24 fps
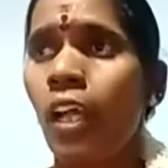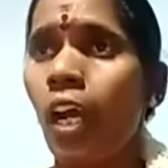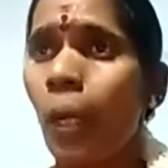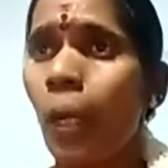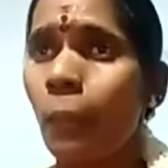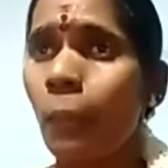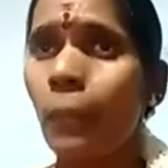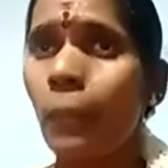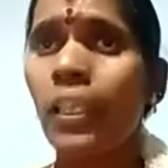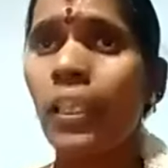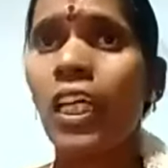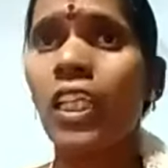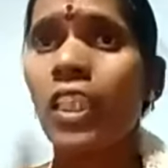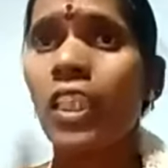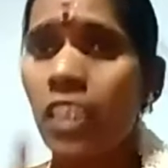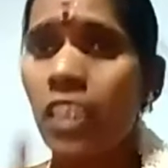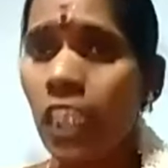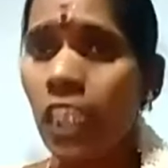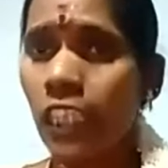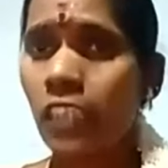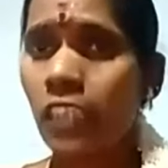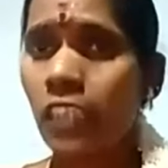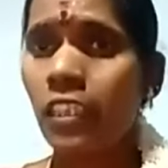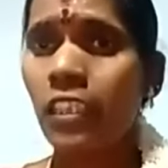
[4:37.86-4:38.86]
அப்பதான் இந்த
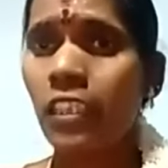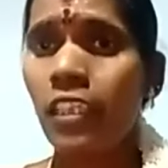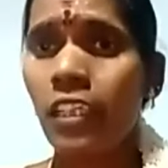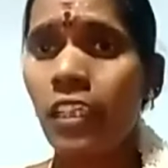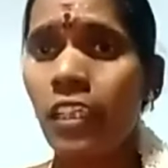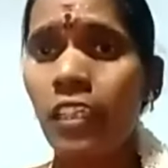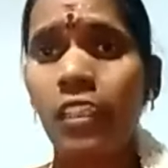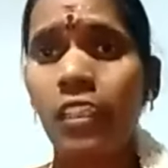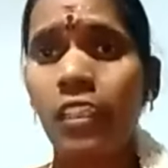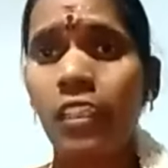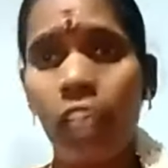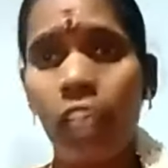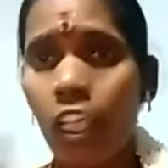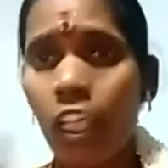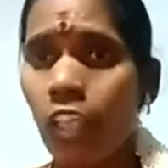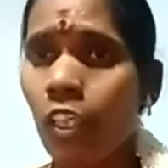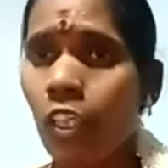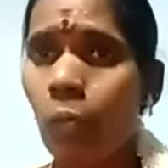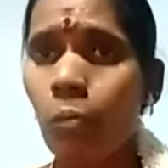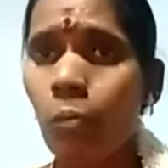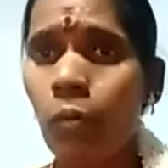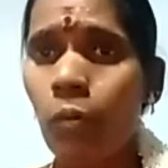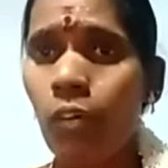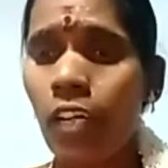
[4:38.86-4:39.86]
சக்தி இருக்கிறதும் எல்லாம்
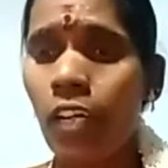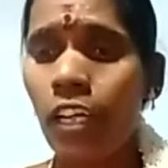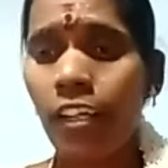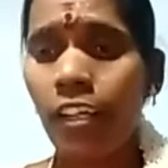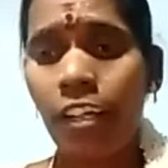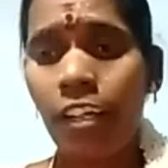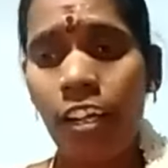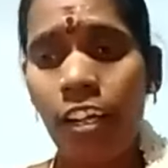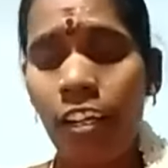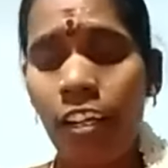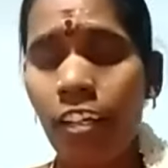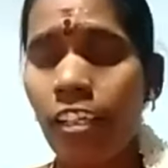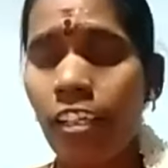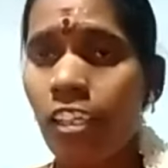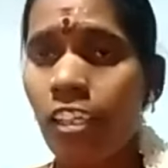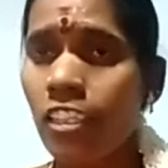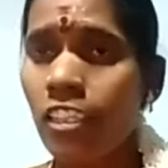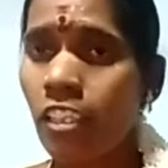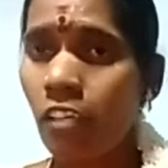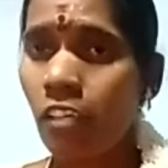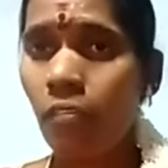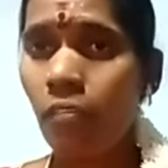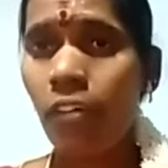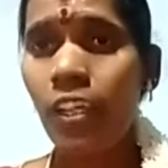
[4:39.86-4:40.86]
நம்புவாங்க. நான் கட்டுற
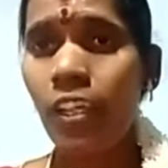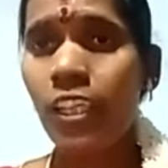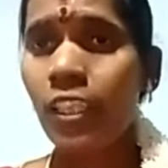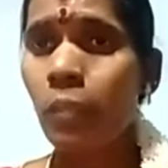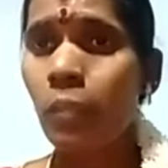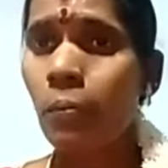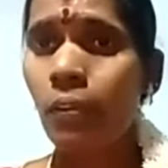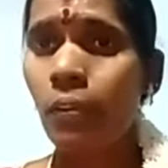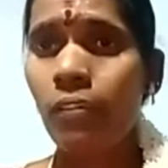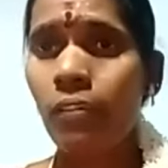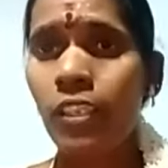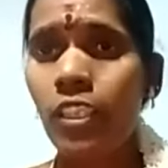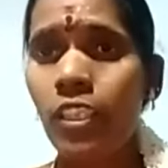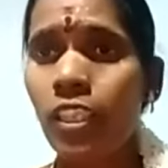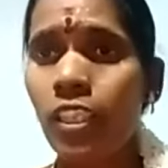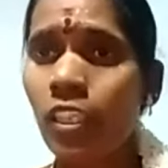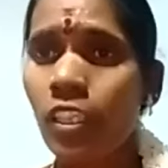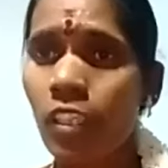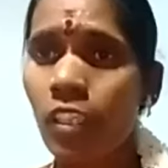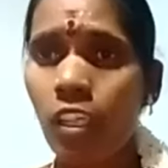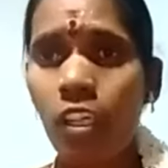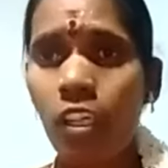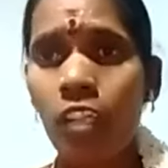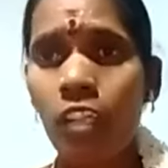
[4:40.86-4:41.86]
செவ்வாடைக்கு பவர்
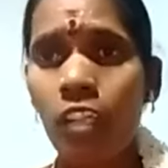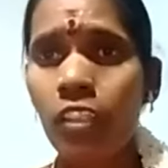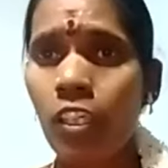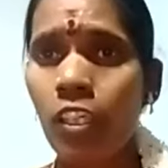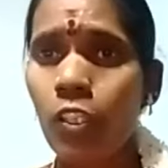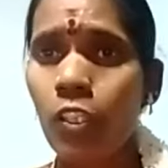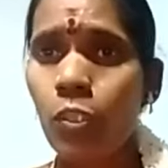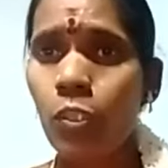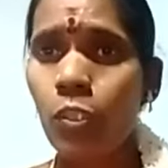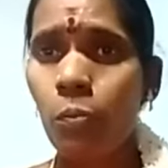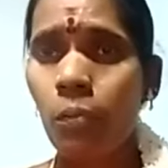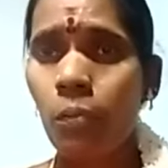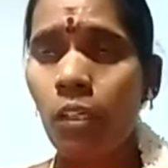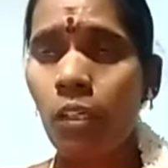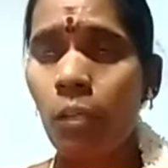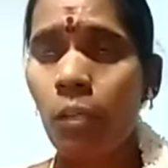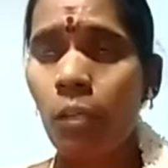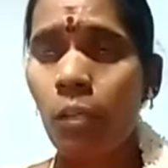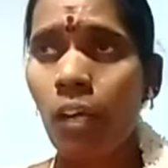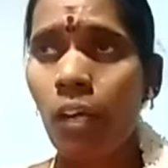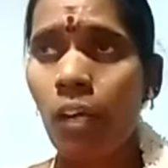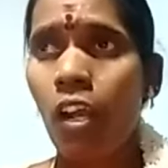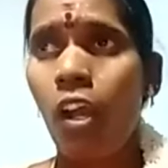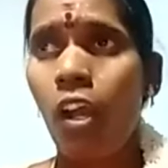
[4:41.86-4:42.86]
இருக்குன்னு எல்லாம் தெரிஞ்சுப்பாங்கம்மா.
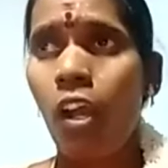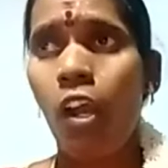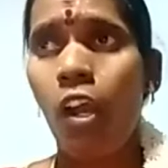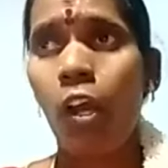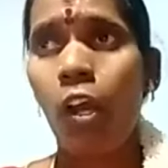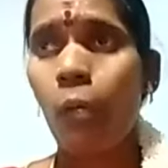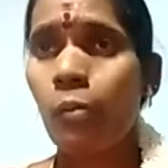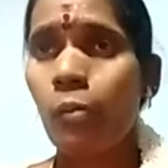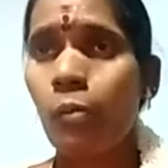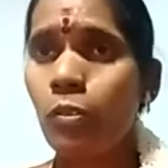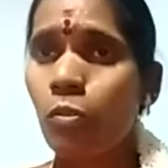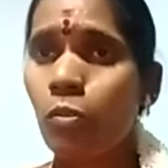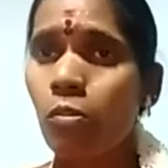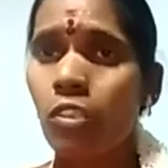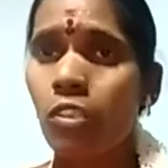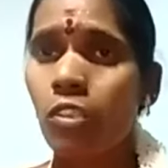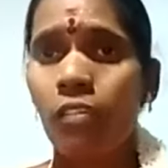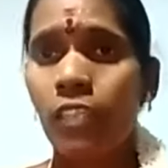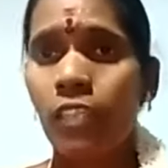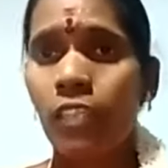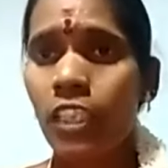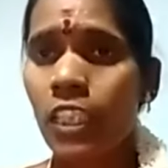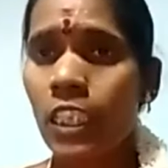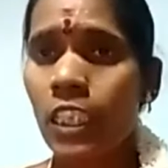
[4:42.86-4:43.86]
அப்படி சொல்லிட்டு நான்
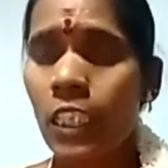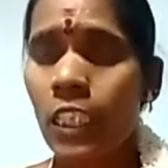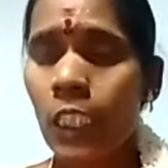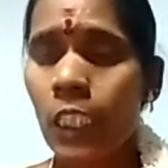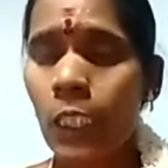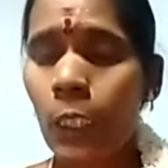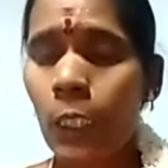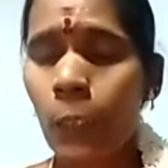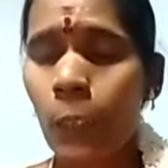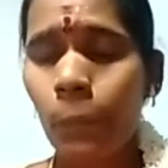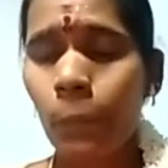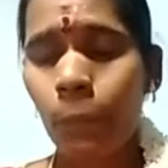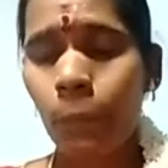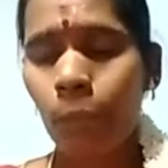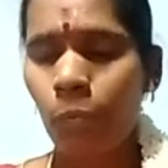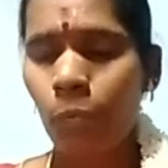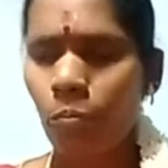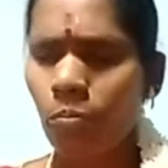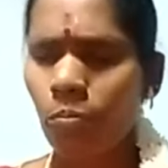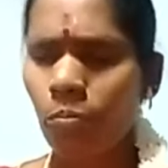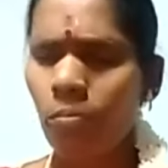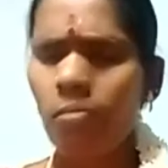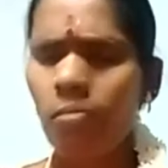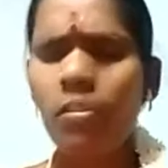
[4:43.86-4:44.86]
வந்துட்டேன் சக்தி.
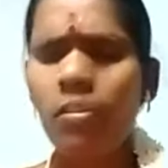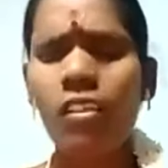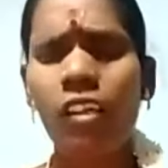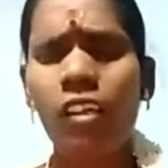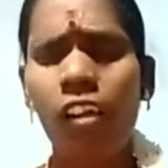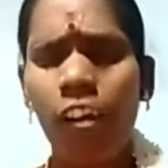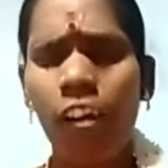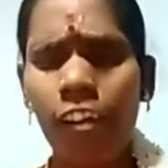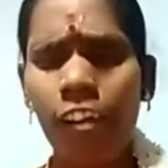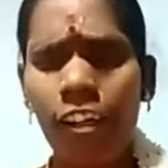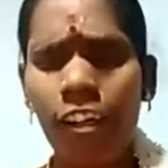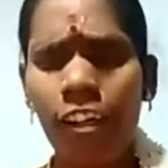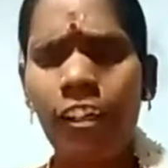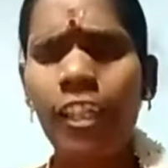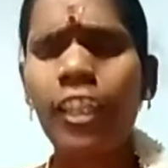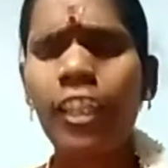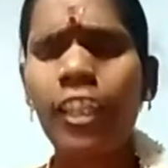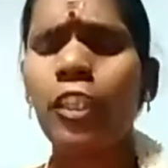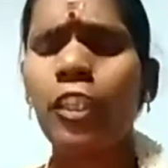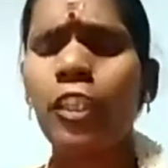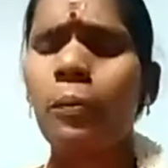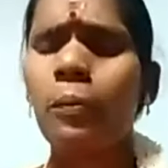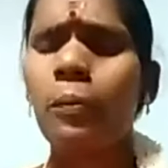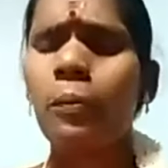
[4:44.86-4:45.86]
அண்ணன்
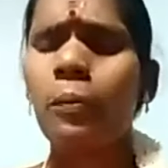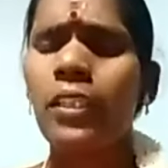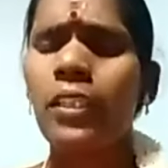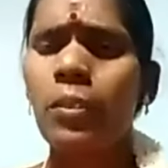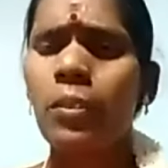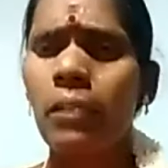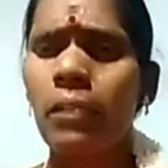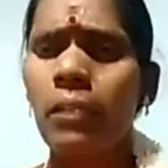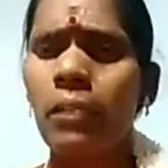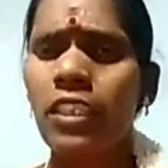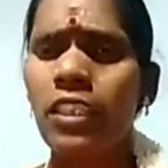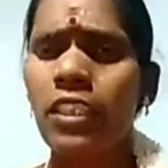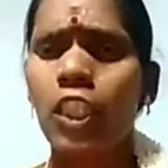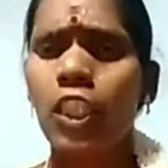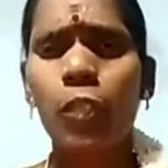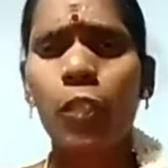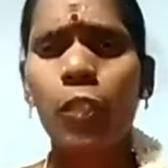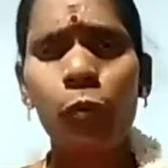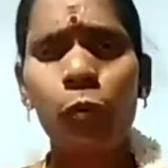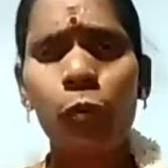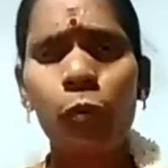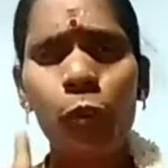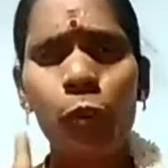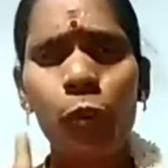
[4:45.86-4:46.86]
நைட்டுக்கு பெஞ்ச மழை சக்தி
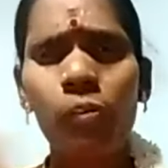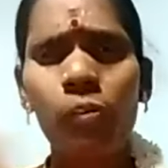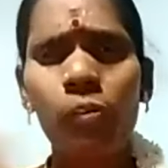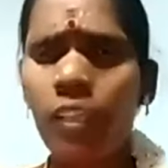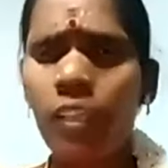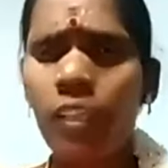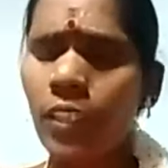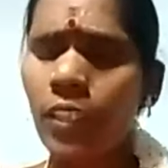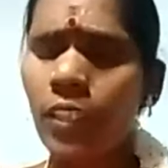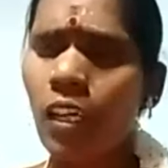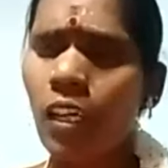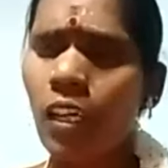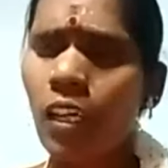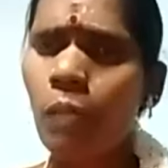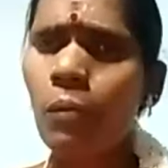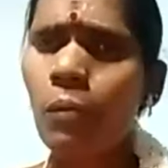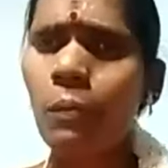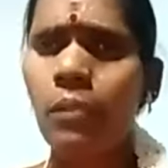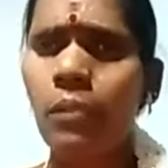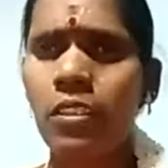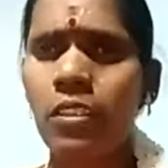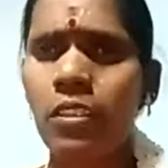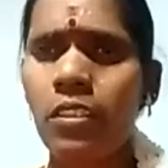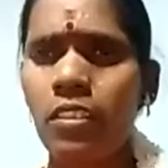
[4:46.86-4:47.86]
ஒரு வாரம் விடாம
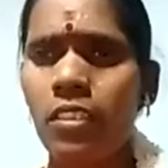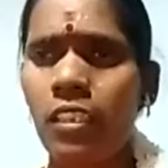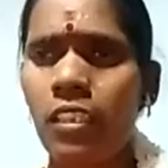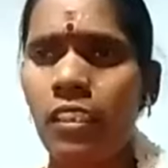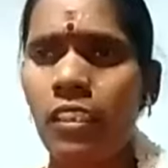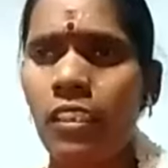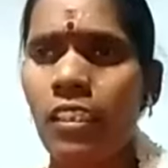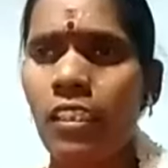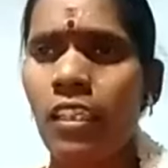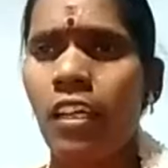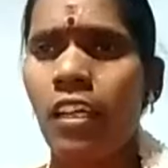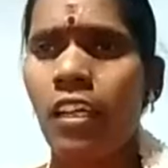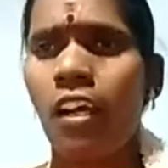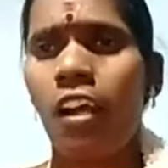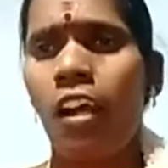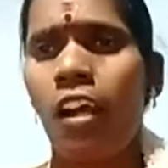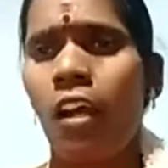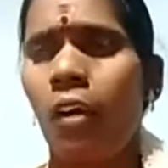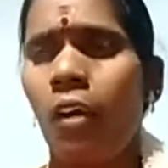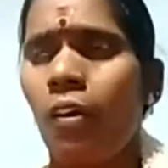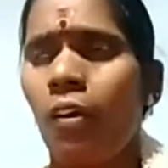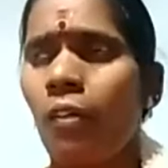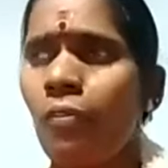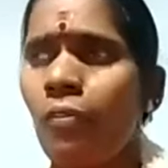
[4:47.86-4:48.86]
பெஞ்சது சக்தி
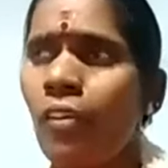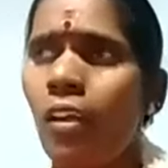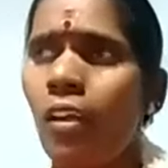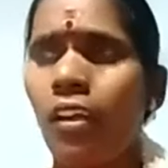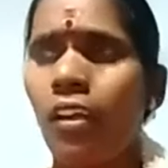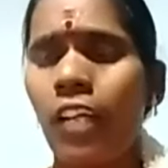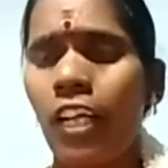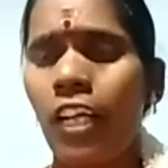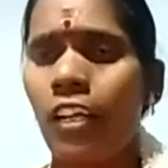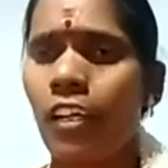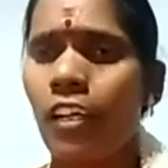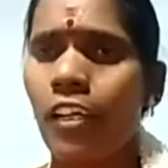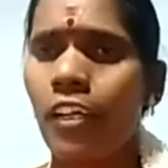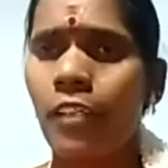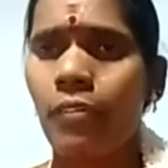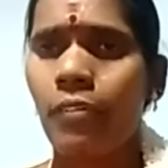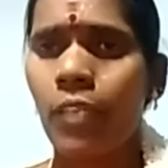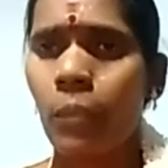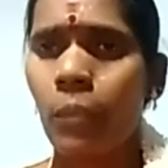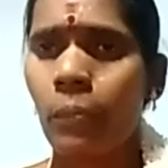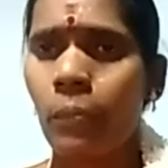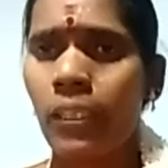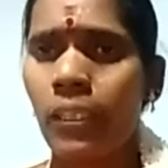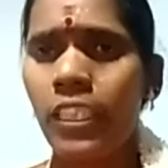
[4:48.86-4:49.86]
ஃபுல்லா நல்லா
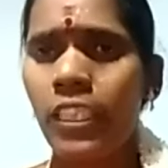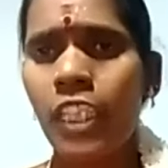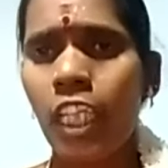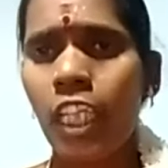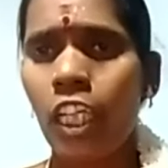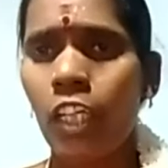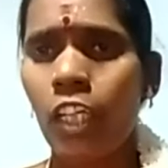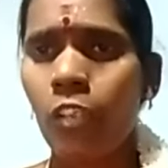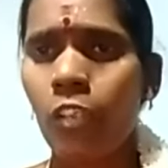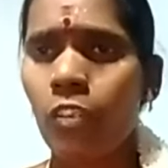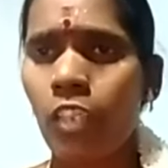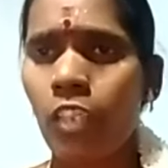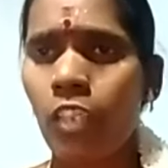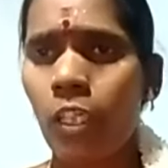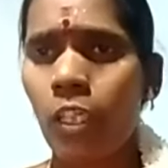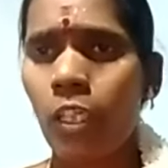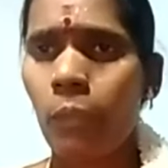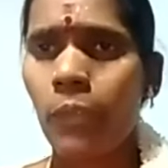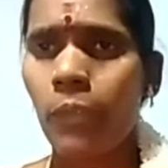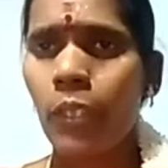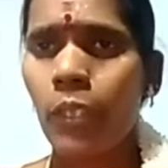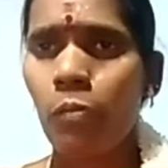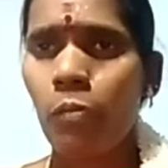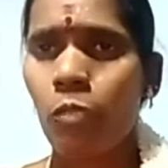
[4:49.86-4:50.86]
அறுவடை பண்ணி எல்லாரும்
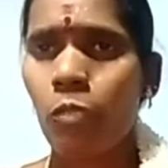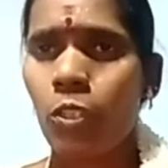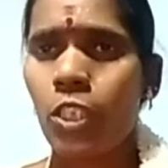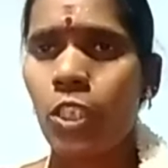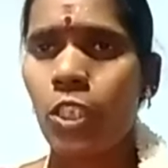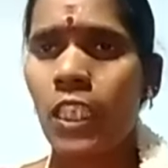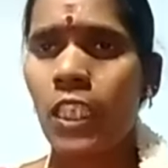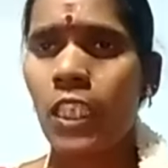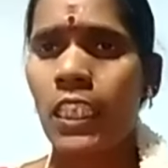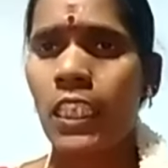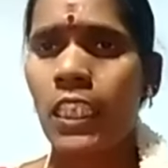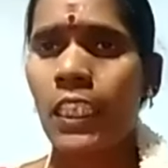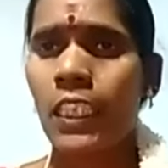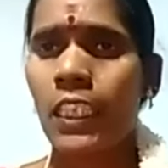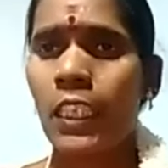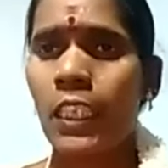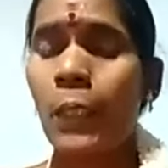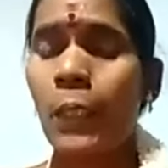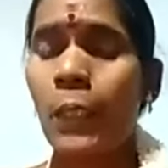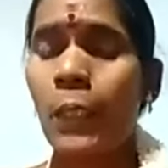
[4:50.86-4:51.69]
நல்லபடியா முடிச்சாங்க சக்தி